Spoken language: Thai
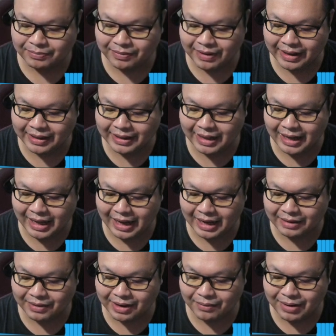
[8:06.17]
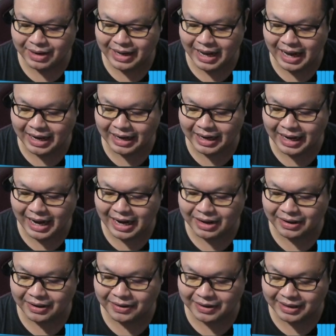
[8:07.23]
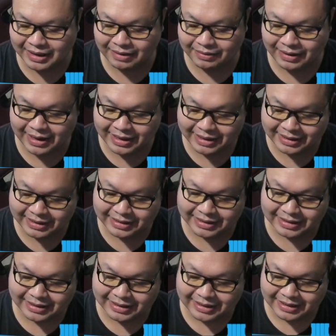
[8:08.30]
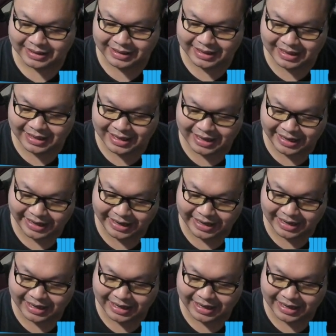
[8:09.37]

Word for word: เพชรแต่ละอันมันก็ไม่ได้หาง่ายๆนะอ่ะมาเฮ้ย